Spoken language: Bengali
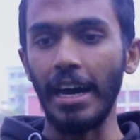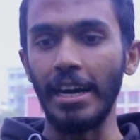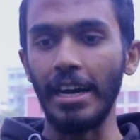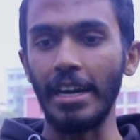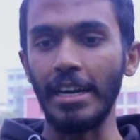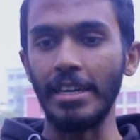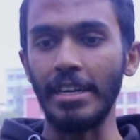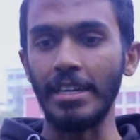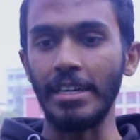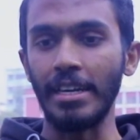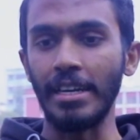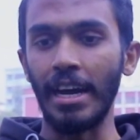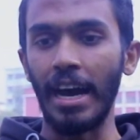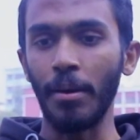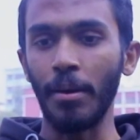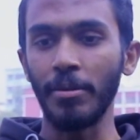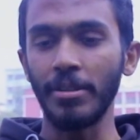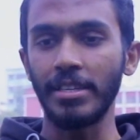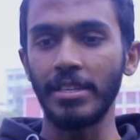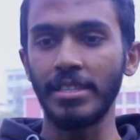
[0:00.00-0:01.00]
আর
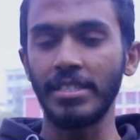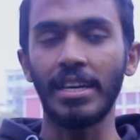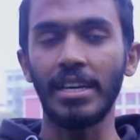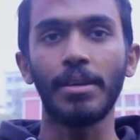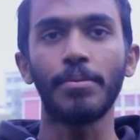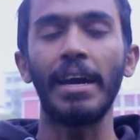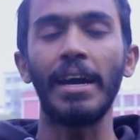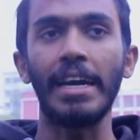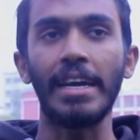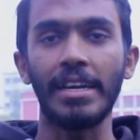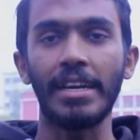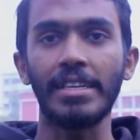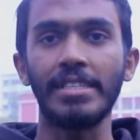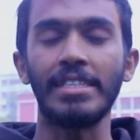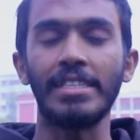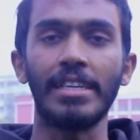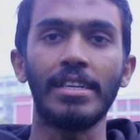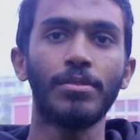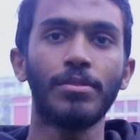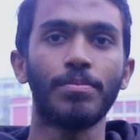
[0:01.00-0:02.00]
আমাদের যারা ভাইয়ারা
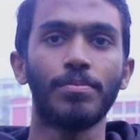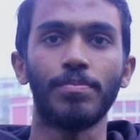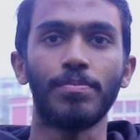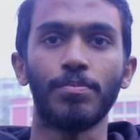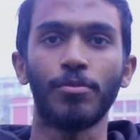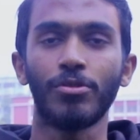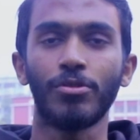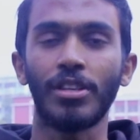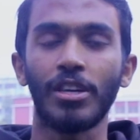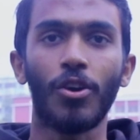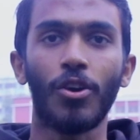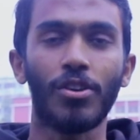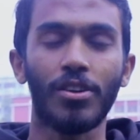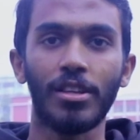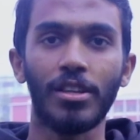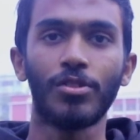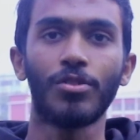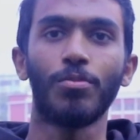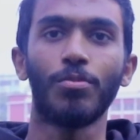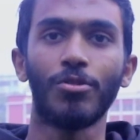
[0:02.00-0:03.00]
ছিলেন প্রত্যেকে
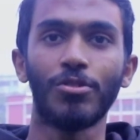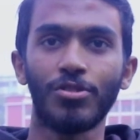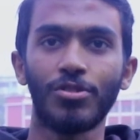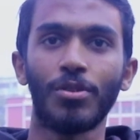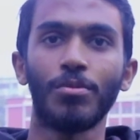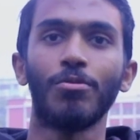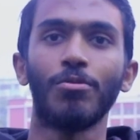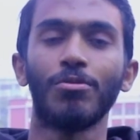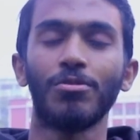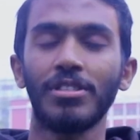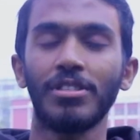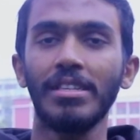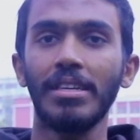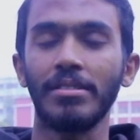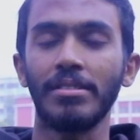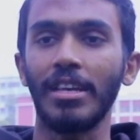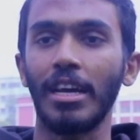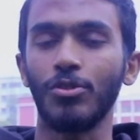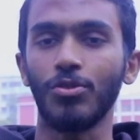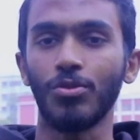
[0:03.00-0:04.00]
অক্লান্ত পরিশ্রম করছেন
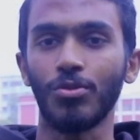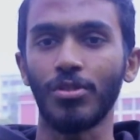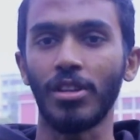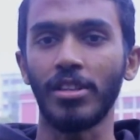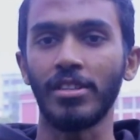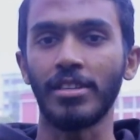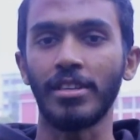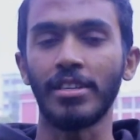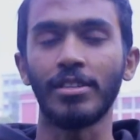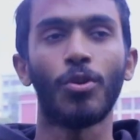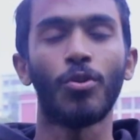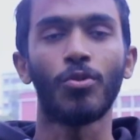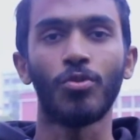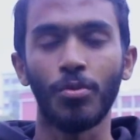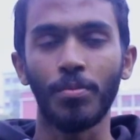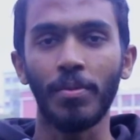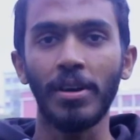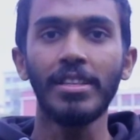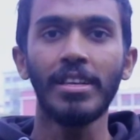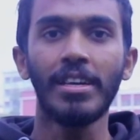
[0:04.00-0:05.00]
তার জন্য তাদেরকে
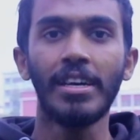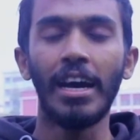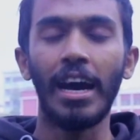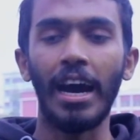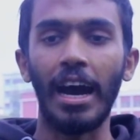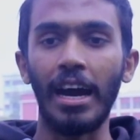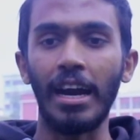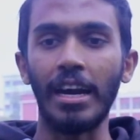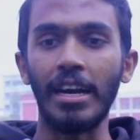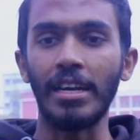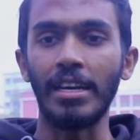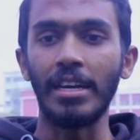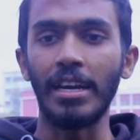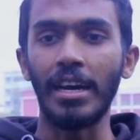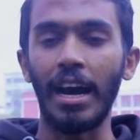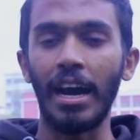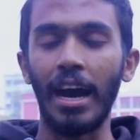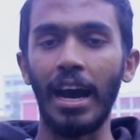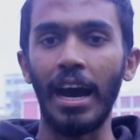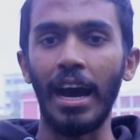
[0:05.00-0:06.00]
ধন্যবাদ আর
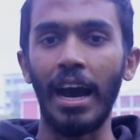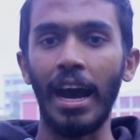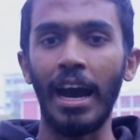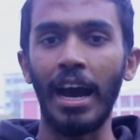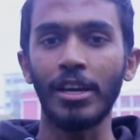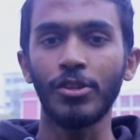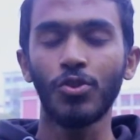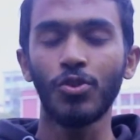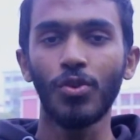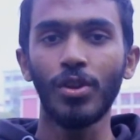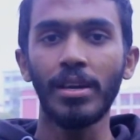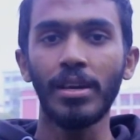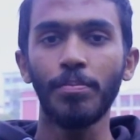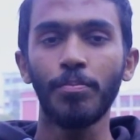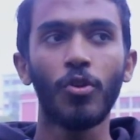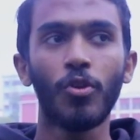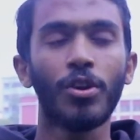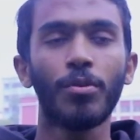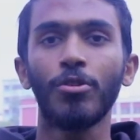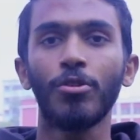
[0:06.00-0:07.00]
আসলে
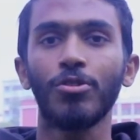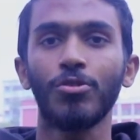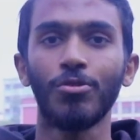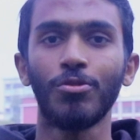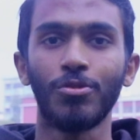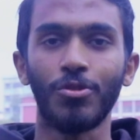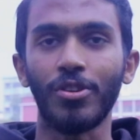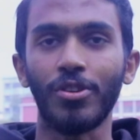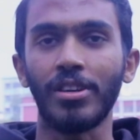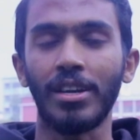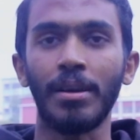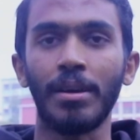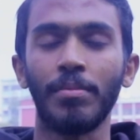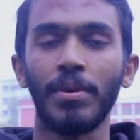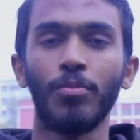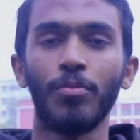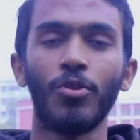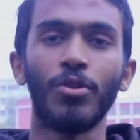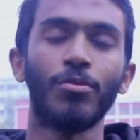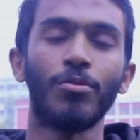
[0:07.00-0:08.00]
পরিবর্তন দরকার
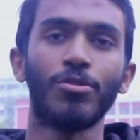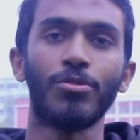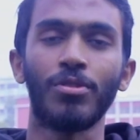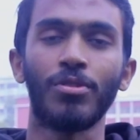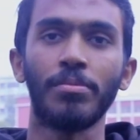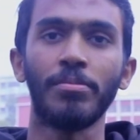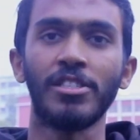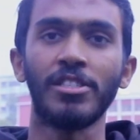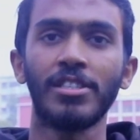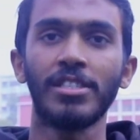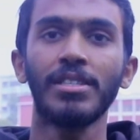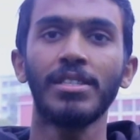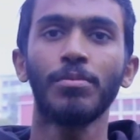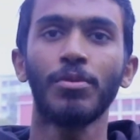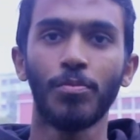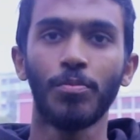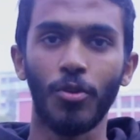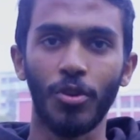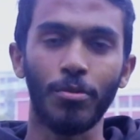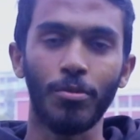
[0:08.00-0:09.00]
আমরা পরিবর্তনে বিশ্বাসী
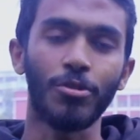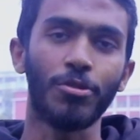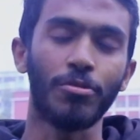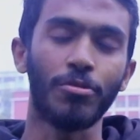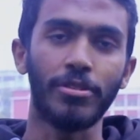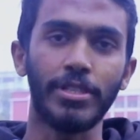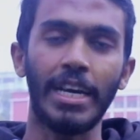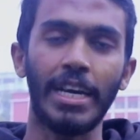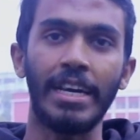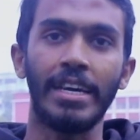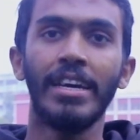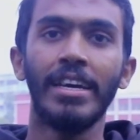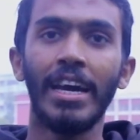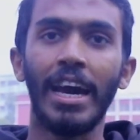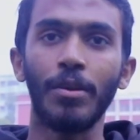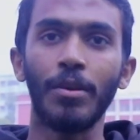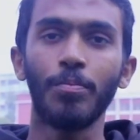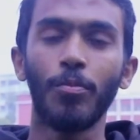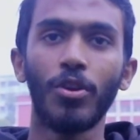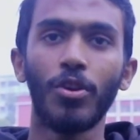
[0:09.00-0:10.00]
এবং পরিবর্তন চাই
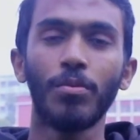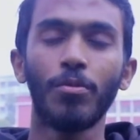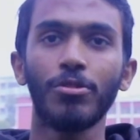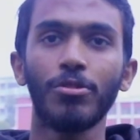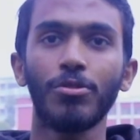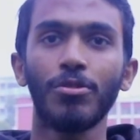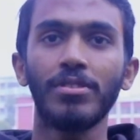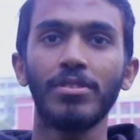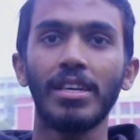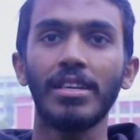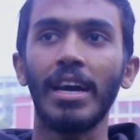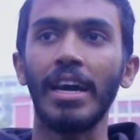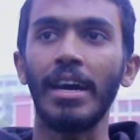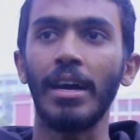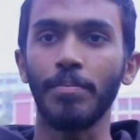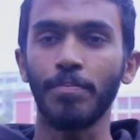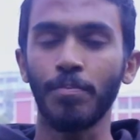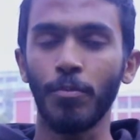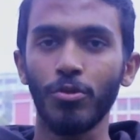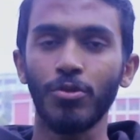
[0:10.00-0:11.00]
অ্যান্ড পরিবর্তনটা
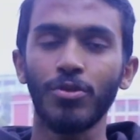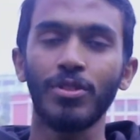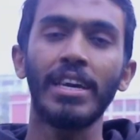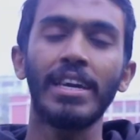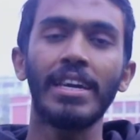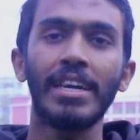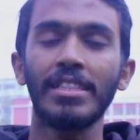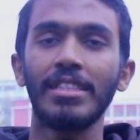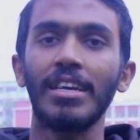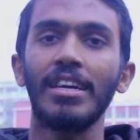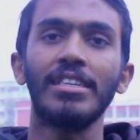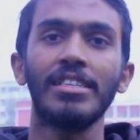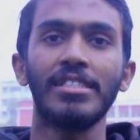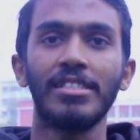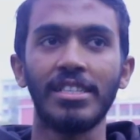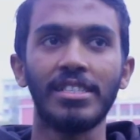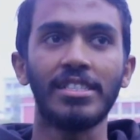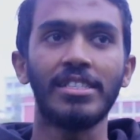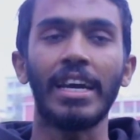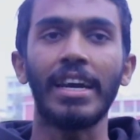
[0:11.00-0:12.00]
প্রত্যেককে তার নিজ
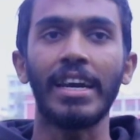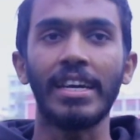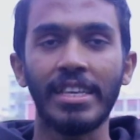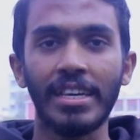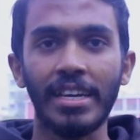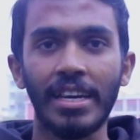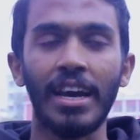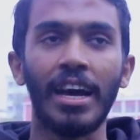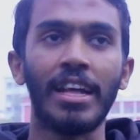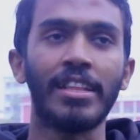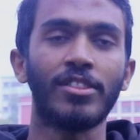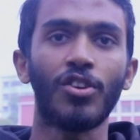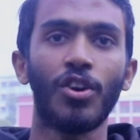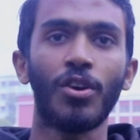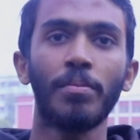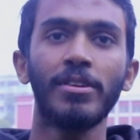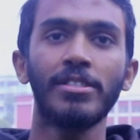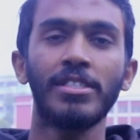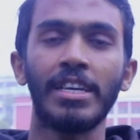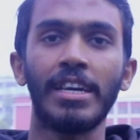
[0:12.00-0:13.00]
নিজ জায়গা থেকে আনতে
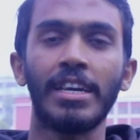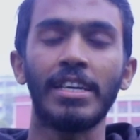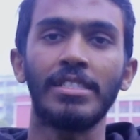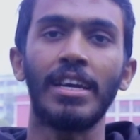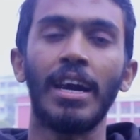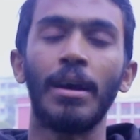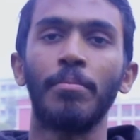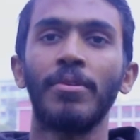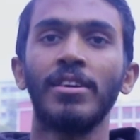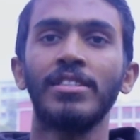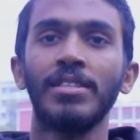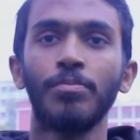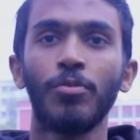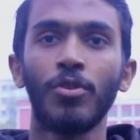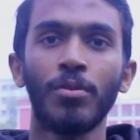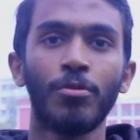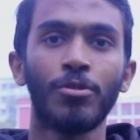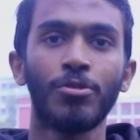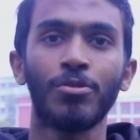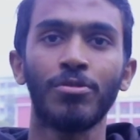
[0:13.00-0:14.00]
হবে সেক্ষেত্রে আমরা যে
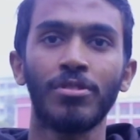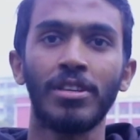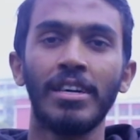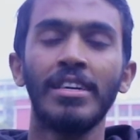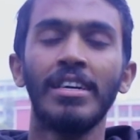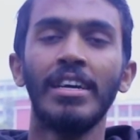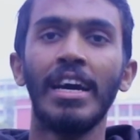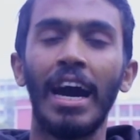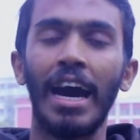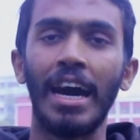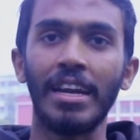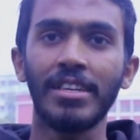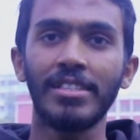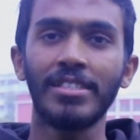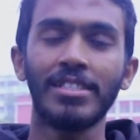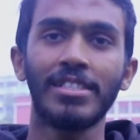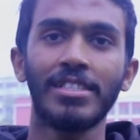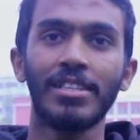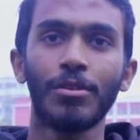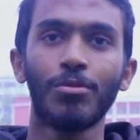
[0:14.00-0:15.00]
পরিবর্তনটা আনার
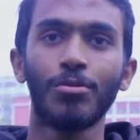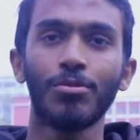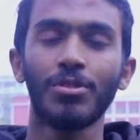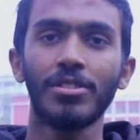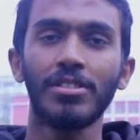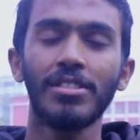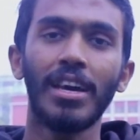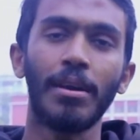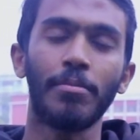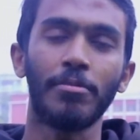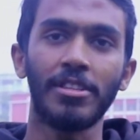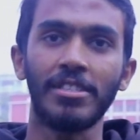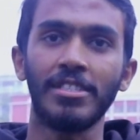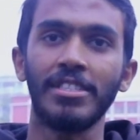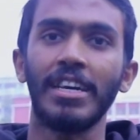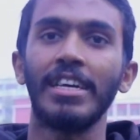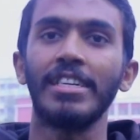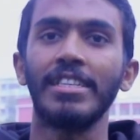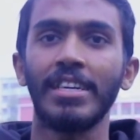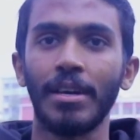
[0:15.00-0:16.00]
চেষ্টা করতেছি আমাদের
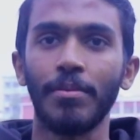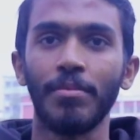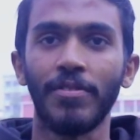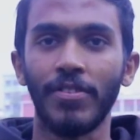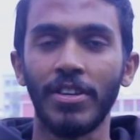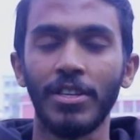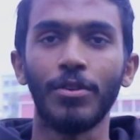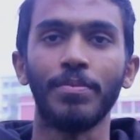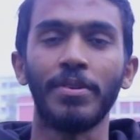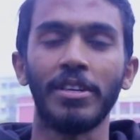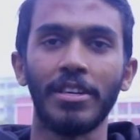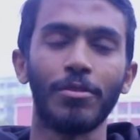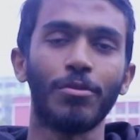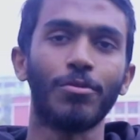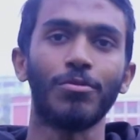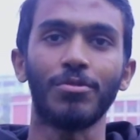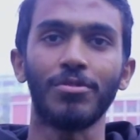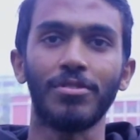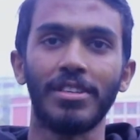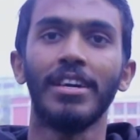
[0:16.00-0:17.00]
জায়গা থেকে আমরা ভিডিও মেকিং
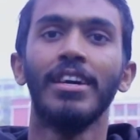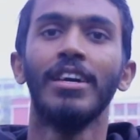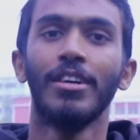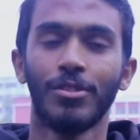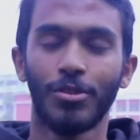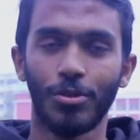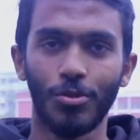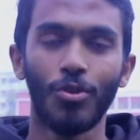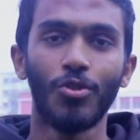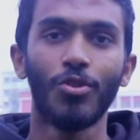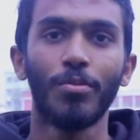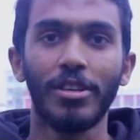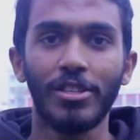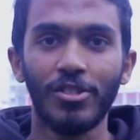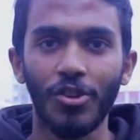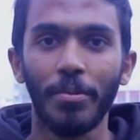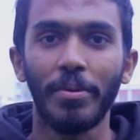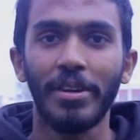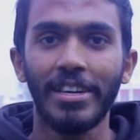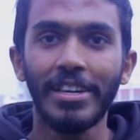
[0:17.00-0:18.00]
করতেছি সো ধন্যবাদ
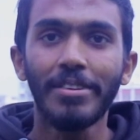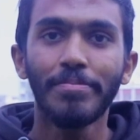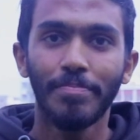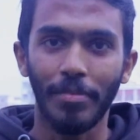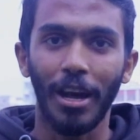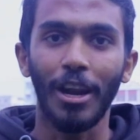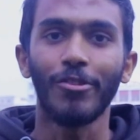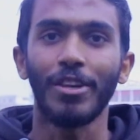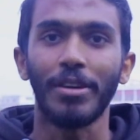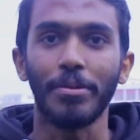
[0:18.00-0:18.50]
সবাইকে ভালো